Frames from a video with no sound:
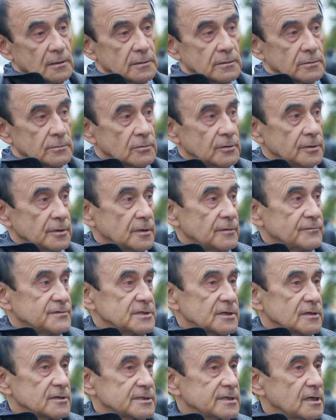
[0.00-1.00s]
Ну и
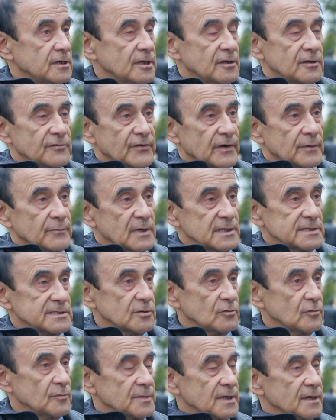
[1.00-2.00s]
все остальная
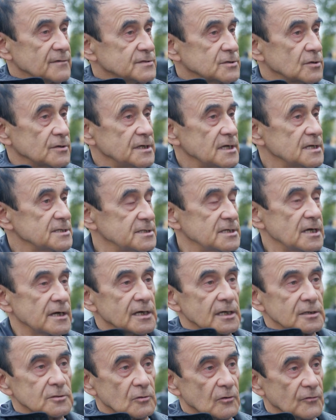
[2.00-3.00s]
информация у меня все есть. Я
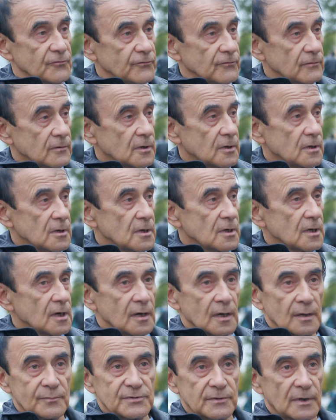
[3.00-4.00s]
готов
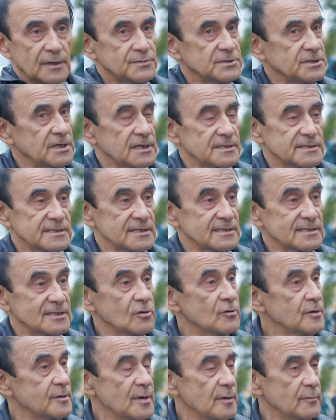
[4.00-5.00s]
общаться с,
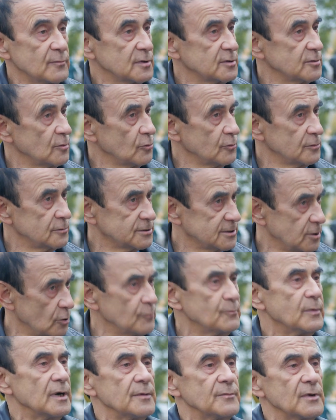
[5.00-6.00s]
людьми, с
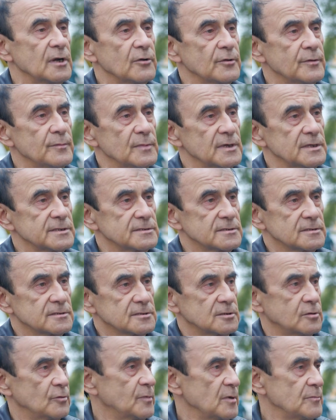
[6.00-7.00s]
любыми людьми,
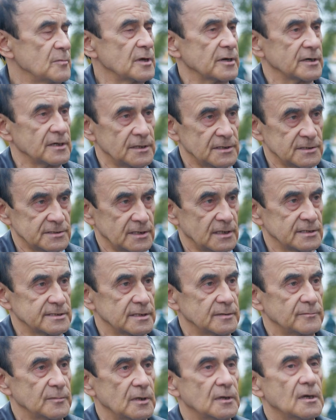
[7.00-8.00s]
с любыми
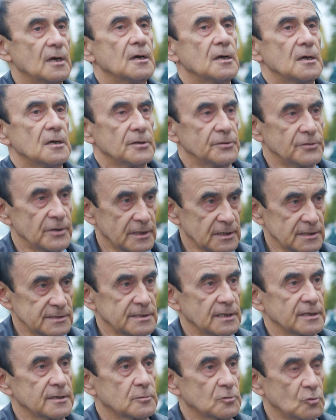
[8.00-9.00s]
организациями,
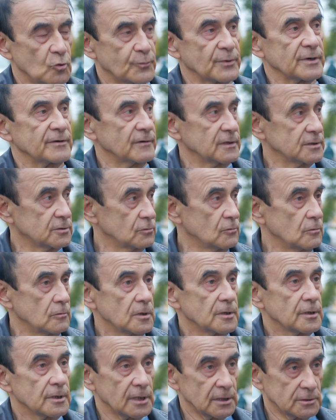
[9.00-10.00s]
доказать ту правоту,
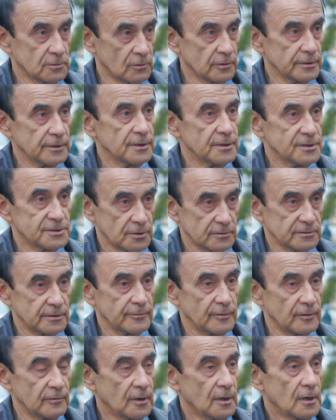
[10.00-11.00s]
которая, еще раз
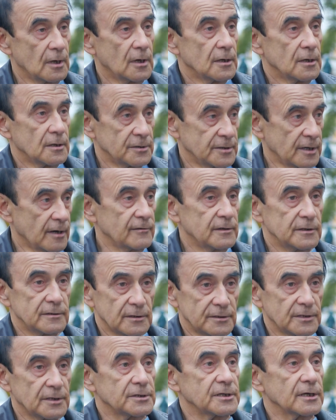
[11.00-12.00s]
говорю,
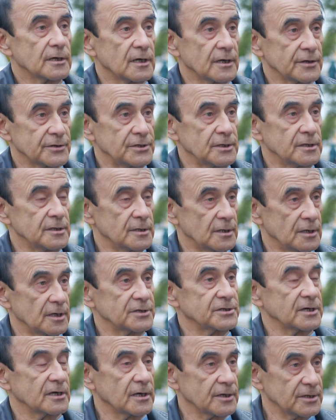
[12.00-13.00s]
явлена на этой картине.
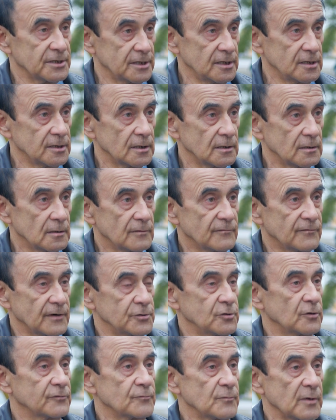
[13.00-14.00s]
Эта картина
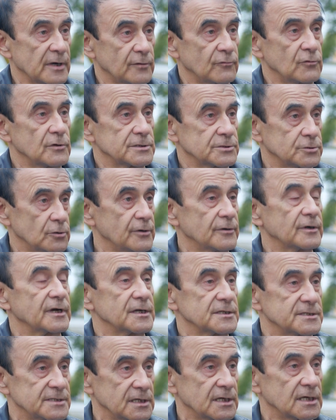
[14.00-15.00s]
войдет в мировую историю
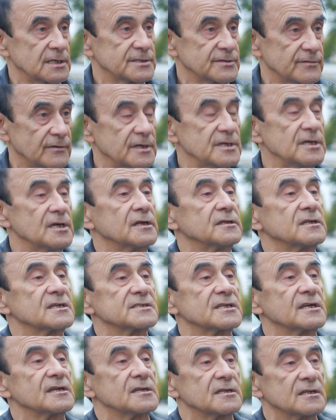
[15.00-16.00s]
христианства, и она
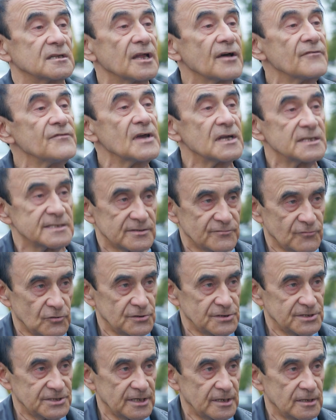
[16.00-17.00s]
станет
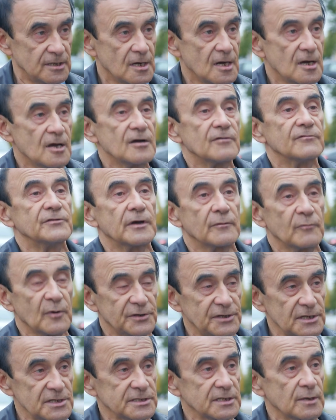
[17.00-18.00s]
главенствующей в
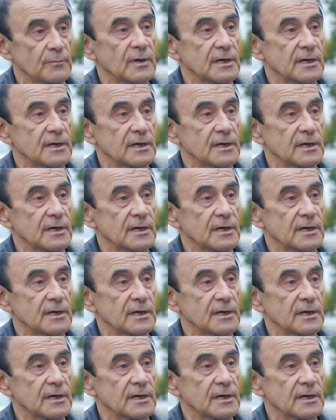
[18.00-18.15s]
догматическом